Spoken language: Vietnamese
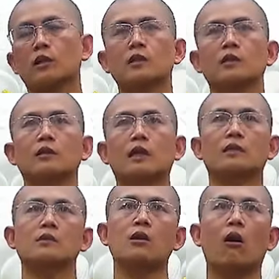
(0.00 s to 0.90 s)
cái hạt
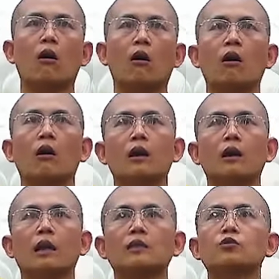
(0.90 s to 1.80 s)
gió
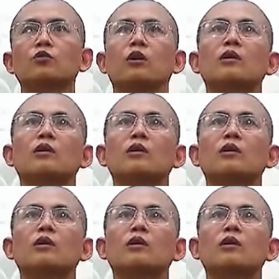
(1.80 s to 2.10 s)
hay dù đó